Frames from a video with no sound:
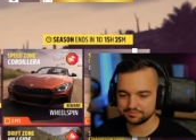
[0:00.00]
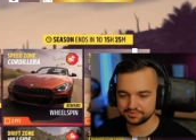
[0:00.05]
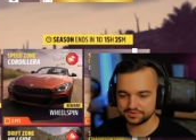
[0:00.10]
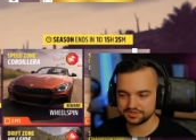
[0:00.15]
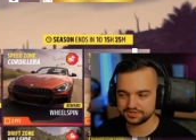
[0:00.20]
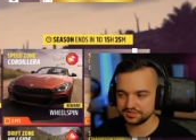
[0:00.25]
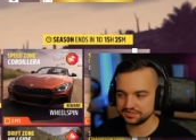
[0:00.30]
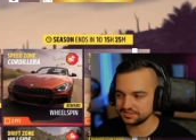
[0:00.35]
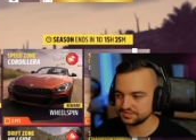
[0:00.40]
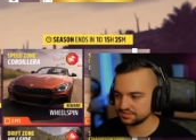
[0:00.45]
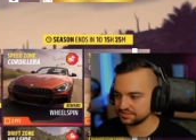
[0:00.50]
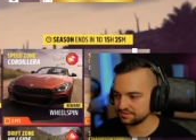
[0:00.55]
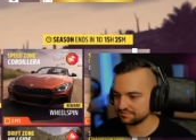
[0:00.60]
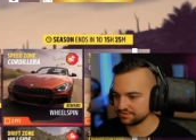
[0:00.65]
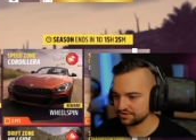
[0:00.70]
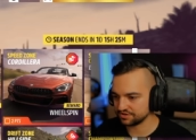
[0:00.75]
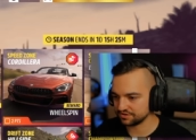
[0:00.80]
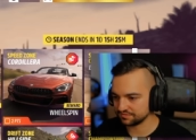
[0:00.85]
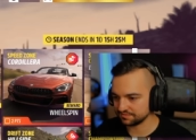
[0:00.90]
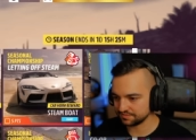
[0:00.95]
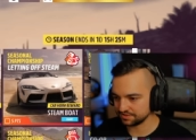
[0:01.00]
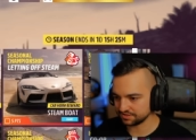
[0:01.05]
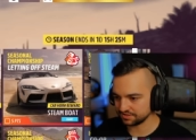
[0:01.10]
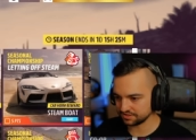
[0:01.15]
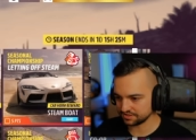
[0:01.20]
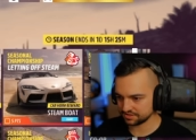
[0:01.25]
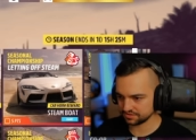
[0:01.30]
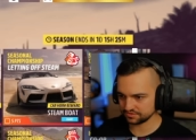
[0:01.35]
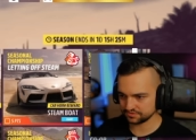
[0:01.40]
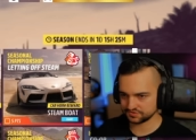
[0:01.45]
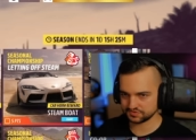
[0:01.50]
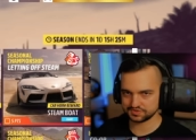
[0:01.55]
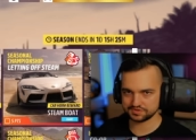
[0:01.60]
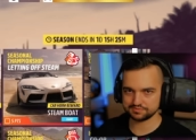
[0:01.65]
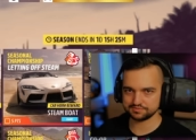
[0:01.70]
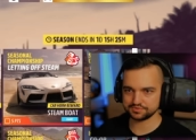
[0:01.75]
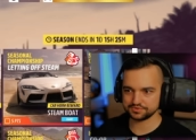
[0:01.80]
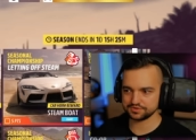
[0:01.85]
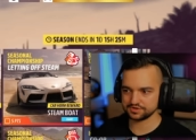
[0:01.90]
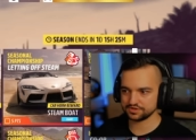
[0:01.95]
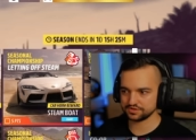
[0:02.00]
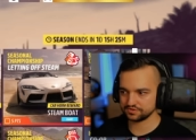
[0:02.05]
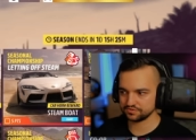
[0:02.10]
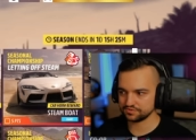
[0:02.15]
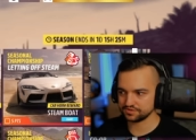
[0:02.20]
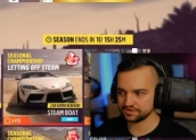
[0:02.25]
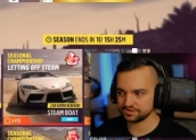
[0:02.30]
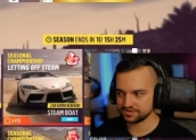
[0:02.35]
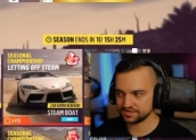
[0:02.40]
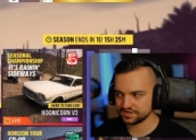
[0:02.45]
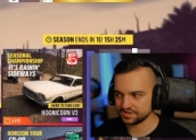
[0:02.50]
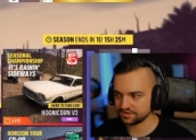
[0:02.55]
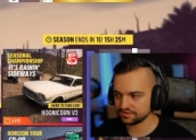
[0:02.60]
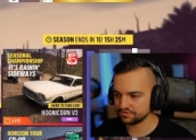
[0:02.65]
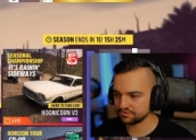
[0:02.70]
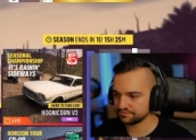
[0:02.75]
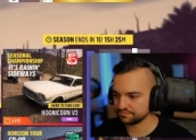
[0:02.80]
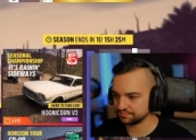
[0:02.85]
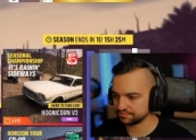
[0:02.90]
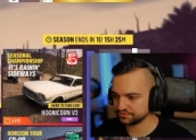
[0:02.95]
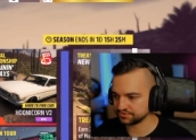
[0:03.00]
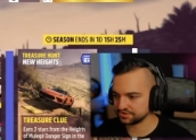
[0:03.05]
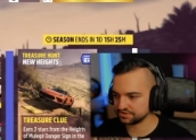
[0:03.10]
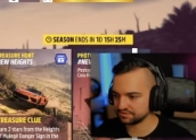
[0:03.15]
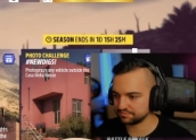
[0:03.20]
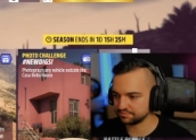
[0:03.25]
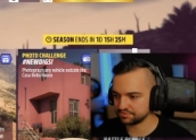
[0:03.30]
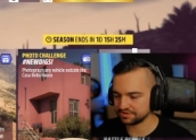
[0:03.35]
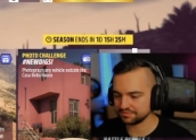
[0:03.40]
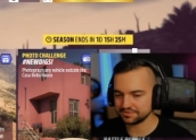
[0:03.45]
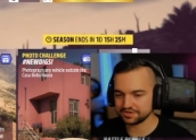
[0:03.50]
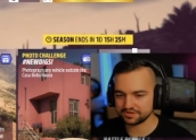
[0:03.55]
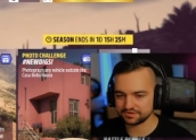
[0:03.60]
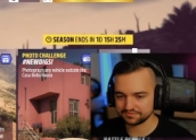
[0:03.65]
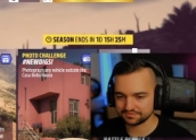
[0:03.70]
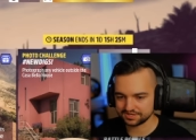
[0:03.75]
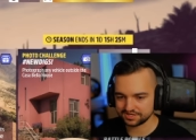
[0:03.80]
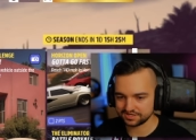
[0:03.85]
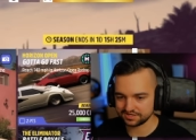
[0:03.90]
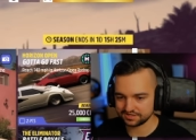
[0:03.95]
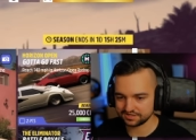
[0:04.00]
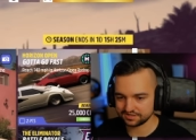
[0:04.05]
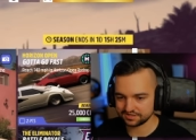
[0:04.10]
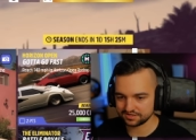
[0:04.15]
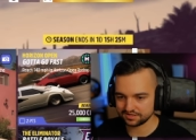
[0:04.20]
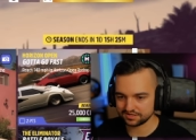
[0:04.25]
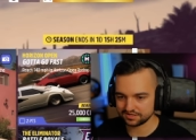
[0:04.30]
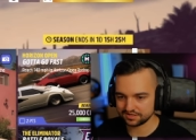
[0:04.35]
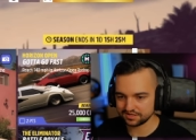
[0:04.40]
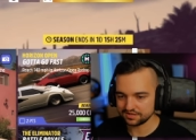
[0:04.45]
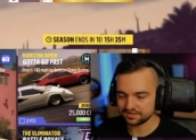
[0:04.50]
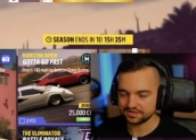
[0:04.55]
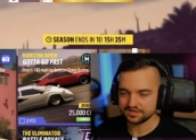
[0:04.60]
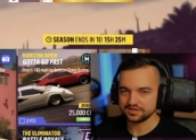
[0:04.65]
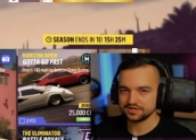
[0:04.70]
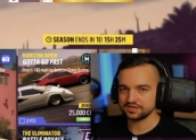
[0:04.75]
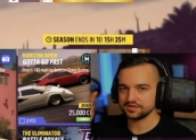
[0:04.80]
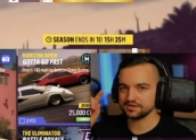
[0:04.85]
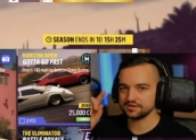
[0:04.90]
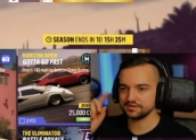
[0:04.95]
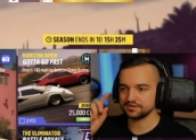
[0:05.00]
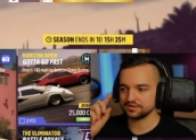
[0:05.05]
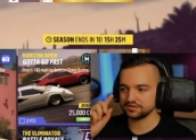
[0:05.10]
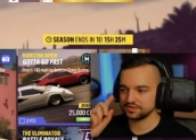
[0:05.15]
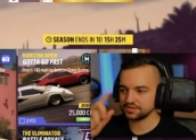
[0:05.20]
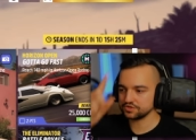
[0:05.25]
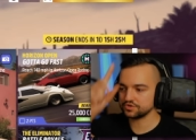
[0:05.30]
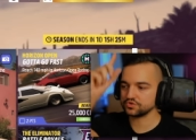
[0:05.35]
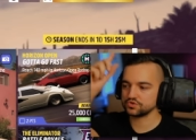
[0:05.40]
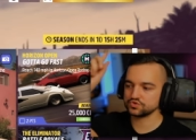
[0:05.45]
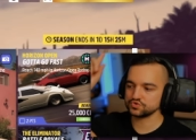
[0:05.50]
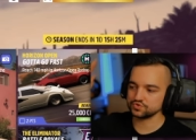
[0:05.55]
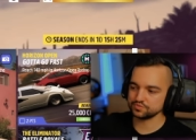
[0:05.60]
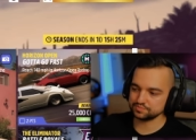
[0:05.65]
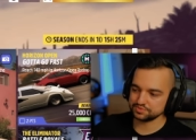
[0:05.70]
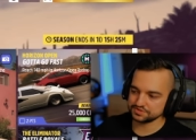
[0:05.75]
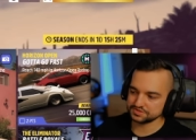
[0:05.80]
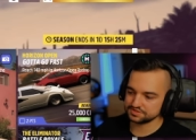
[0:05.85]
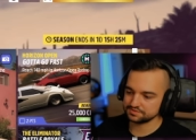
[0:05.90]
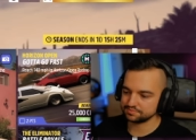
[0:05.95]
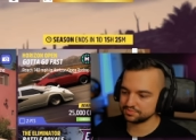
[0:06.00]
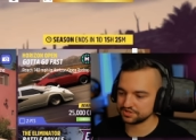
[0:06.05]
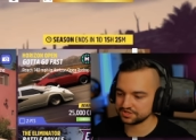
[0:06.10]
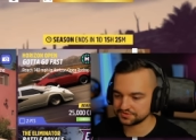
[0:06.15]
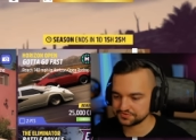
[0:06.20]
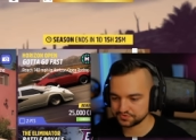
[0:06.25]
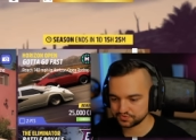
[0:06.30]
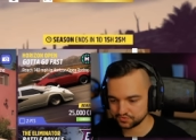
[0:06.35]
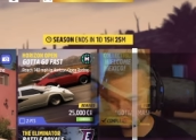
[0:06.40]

playlisty mają jedynie osoby, które grają przed premierą, takie jak ja I tych osób jest bardzo